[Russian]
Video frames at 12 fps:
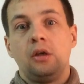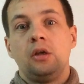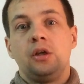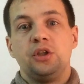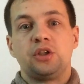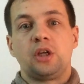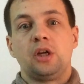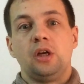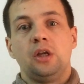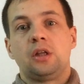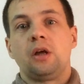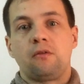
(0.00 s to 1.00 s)
– искры.
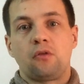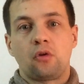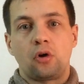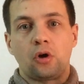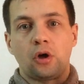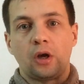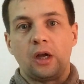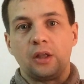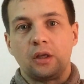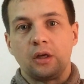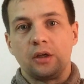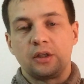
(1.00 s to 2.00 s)
Или так
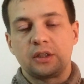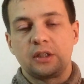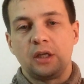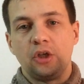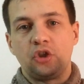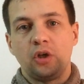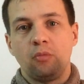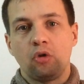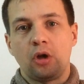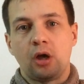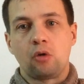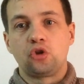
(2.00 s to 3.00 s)
кратко рассказали, чем он
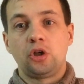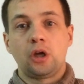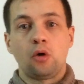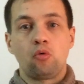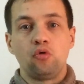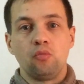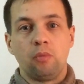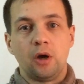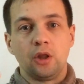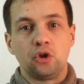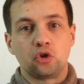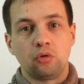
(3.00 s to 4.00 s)
хорош, или какую-нибудь
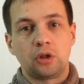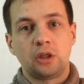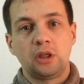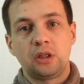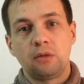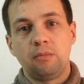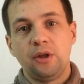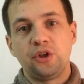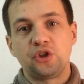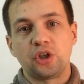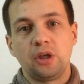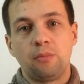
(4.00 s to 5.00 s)
баночку. Вот от этой
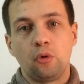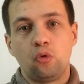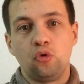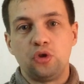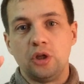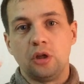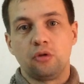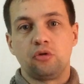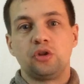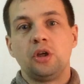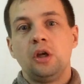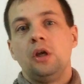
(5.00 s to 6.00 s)
баночки я похудел. То
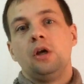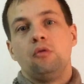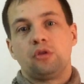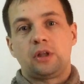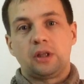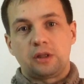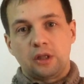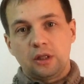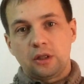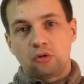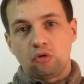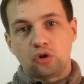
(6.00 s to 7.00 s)
есть вот
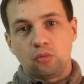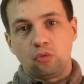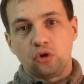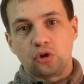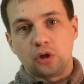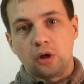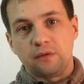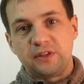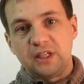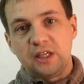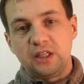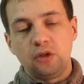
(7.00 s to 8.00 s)
это тоже можно в
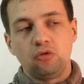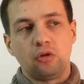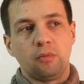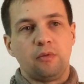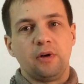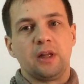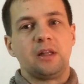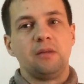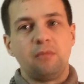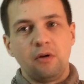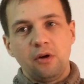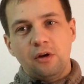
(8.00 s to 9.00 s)
середину добавлять,
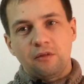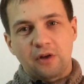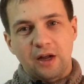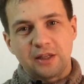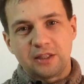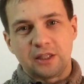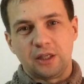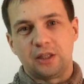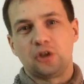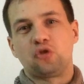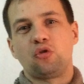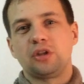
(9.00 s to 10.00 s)
либо в конце,
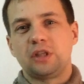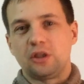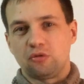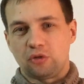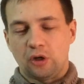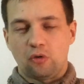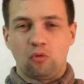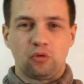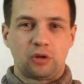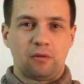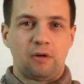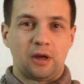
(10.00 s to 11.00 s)
это что касается вот такого
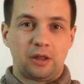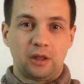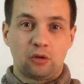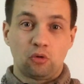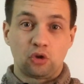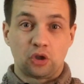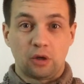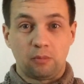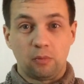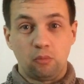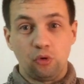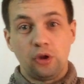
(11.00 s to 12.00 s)
товара. Это тоже как
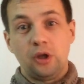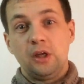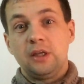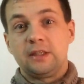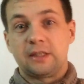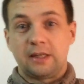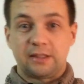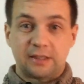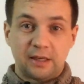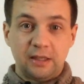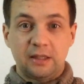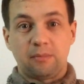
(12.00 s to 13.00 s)
бы будет
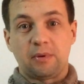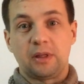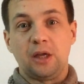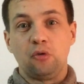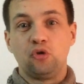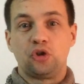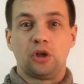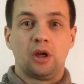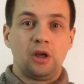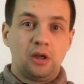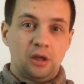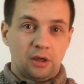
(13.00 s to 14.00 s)
скрытая
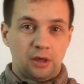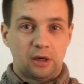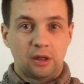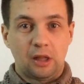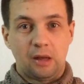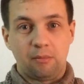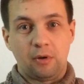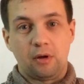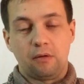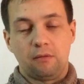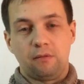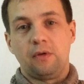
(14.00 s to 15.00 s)
продающая реклама
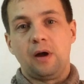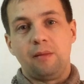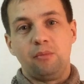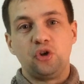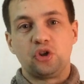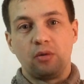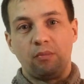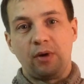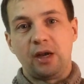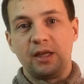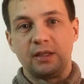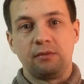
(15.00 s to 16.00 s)
в обычном
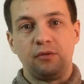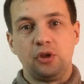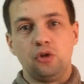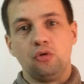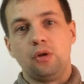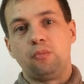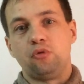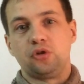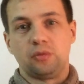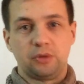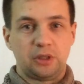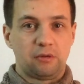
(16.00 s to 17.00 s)
полезном видео,
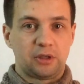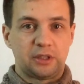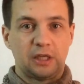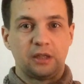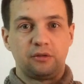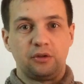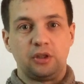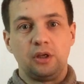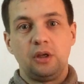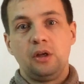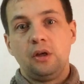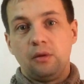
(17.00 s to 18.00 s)
допустим, где вы рассказываете
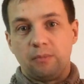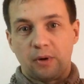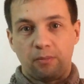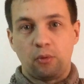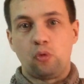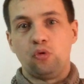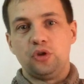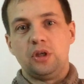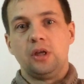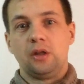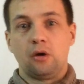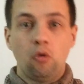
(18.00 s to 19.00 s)
про
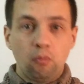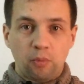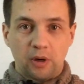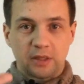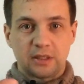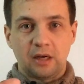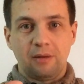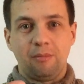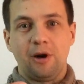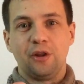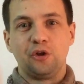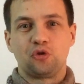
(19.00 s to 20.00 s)
похудение. Хоп, показали
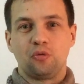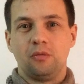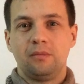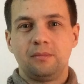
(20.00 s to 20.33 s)
баночку.